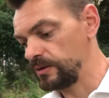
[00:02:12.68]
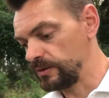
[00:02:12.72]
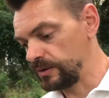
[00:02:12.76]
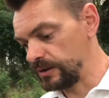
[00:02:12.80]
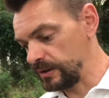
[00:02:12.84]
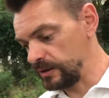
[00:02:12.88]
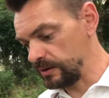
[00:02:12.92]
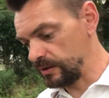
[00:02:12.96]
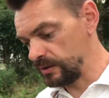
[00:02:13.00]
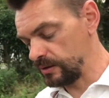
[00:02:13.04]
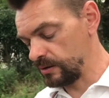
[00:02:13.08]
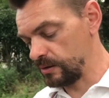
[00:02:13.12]

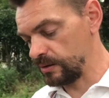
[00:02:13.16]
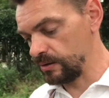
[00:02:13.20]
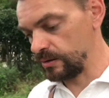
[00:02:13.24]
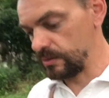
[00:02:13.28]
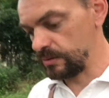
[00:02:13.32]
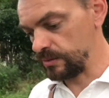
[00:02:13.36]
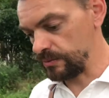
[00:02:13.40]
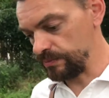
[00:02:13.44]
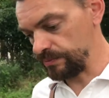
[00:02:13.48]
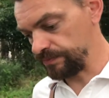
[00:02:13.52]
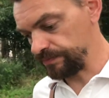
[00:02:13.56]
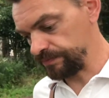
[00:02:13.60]
euh,
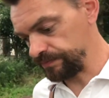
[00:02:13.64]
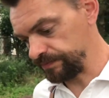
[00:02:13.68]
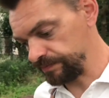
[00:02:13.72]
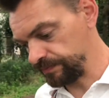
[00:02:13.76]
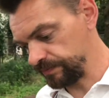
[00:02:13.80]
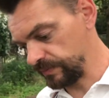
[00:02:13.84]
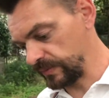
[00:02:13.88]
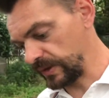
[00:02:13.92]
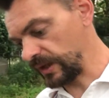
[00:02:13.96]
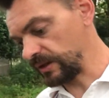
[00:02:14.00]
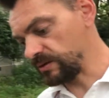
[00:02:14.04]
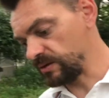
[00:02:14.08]

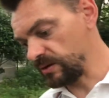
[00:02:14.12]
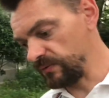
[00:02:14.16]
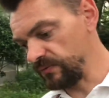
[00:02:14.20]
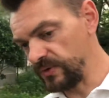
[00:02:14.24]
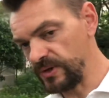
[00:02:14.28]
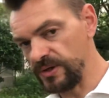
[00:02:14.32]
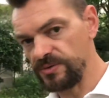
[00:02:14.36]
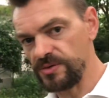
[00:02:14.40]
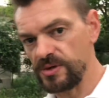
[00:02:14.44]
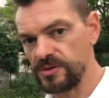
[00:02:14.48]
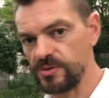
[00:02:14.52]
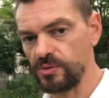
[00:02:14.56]

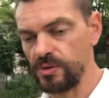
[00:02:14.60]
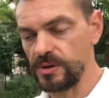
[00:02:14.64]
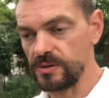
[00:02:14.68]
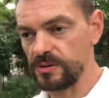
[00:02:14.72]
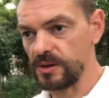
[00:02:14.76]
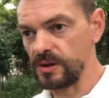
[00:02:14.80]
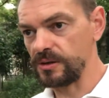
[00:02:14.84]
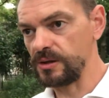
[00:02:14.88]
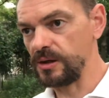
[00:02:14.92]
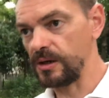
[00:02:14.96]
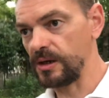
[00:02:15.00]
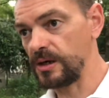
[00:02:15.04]
civilisations
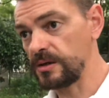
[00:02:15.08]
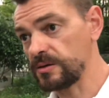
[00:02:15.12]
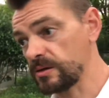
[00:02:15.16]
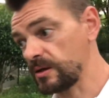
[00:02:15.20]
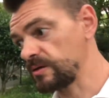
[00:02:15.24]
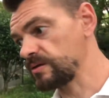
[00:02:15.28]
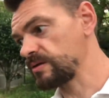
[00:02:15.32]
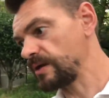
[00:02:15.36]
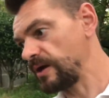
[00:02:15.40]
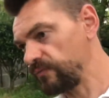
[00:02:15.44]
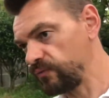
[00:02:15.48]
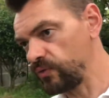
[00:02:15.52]
extraterrestres et
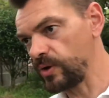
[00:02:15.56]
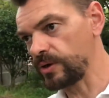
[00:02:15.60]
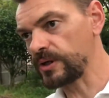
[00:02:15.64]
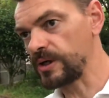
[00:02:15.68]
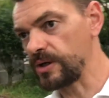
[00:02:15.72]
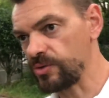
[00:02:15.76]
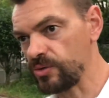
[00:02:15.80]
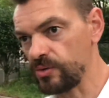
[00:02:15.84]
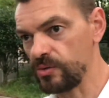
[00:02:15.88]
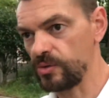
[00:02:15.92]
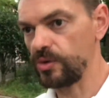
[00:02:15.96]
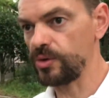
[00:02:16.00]
savoir
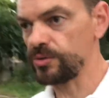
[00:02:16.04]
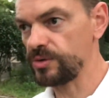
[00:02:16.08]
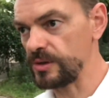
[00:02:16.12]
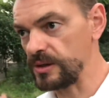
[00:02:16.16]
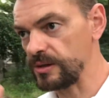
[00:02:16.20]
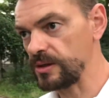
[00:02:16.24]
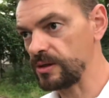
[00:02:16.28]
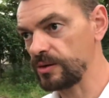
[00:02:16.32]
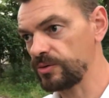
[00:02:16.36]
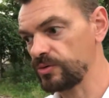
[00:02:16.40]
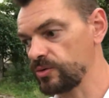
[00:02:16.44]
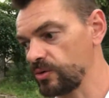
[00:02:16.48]
quelles sont leurs
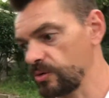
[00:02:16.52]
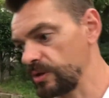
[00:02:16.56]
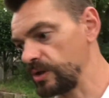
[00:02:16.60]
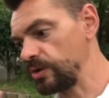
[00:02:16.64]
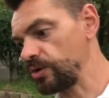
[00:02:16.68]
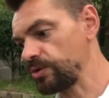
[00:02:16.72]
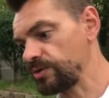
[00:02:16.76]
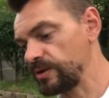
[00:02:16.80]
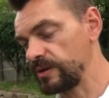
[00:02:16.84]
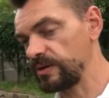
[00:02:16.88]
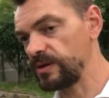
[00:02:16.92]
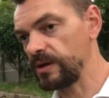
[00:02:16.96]
intentions et
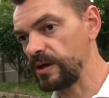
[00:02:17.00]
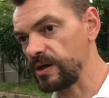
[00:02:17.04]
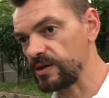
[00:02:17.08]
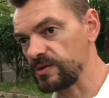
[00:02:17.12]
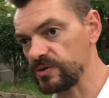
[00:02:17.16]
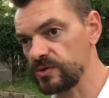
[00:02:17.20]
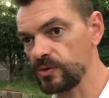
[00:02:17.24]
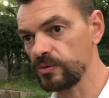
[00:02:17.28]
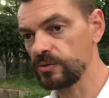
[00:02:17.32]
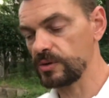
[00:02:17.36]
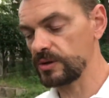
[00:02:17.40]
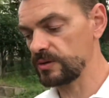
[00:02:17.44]
leurs
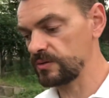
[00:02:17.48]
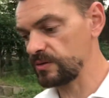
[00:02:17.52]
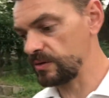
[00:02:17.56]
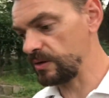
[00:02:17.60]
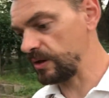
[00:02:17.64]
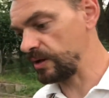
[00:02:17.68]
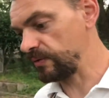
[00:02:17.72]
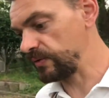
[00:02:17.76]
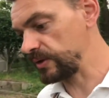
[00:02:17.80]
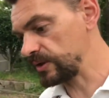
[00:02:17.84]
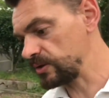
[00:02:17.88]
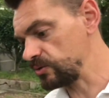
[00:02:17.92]
interactions, etc.
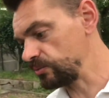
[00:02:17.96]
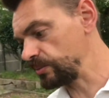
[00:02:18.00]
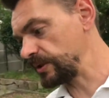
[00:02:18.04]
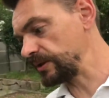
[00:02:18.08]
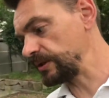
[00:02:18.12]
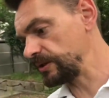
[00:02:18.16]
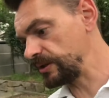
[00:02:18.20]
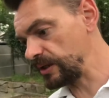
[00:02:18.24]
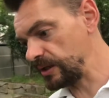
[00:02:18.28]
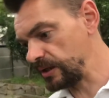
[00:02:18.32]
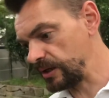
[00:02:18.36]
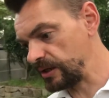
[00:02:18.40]
avec
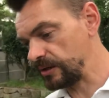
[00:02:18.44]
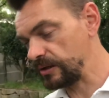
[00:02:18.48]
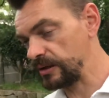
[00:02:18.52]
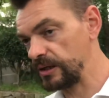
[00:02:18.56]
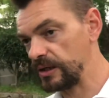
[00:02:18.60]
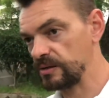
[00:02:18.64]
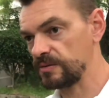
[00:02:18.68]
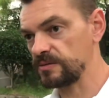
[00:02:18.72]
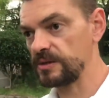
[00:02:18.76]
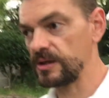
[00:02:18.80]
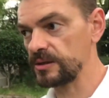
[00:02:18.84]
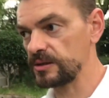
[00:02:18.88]
l'humanité. Il,
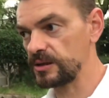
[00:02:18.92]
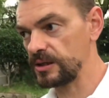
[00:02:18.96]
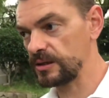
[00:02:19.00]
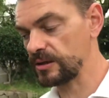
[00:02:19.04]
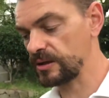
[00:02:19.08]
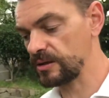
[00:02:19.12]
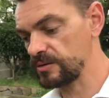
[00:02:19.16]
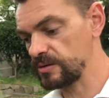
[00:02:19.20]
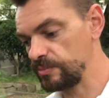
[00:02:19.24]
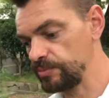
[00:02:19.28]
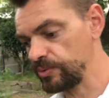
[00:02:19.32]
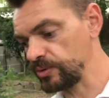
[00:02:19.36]
y a ça qui est
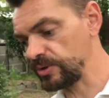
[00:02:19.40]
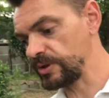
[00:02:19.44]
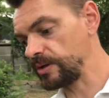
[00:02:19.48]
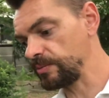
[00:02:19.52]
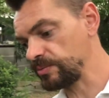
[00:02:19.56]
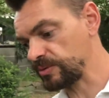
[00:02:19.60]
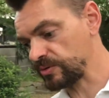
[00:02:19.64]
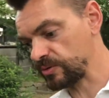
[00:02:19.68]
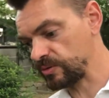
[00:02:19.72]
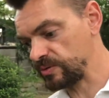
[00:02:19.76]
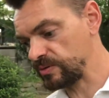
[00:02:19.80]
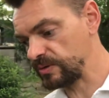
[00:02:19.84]
très important
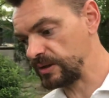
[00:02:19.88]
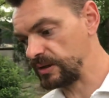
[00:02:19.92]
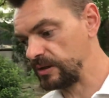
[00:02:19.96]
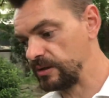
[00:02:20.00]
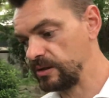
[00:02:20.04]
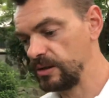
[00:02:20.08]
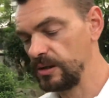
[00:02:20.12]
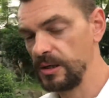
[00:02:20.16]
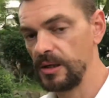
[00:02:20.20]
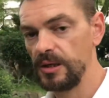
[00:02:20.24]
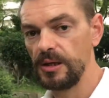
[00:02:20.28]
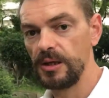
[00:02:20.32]
parce que c'est
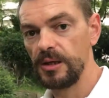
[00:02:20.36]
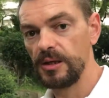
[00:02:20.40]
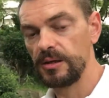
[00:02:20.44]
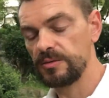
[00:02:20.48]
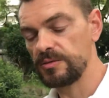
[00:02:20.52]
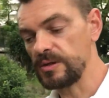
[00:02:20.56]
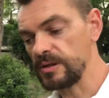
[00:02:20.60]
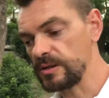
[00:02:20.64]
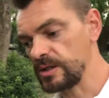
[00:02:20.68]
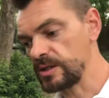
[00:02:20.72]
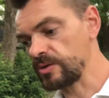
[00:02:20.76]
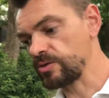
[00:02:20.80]

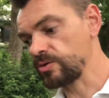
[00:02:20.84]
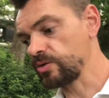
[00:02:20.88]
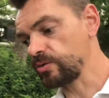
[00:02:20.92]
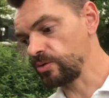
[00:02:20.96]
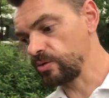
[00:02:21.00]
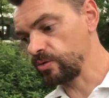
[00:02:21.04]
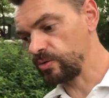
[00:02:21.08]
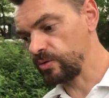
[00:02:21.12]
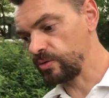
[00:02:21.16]
une question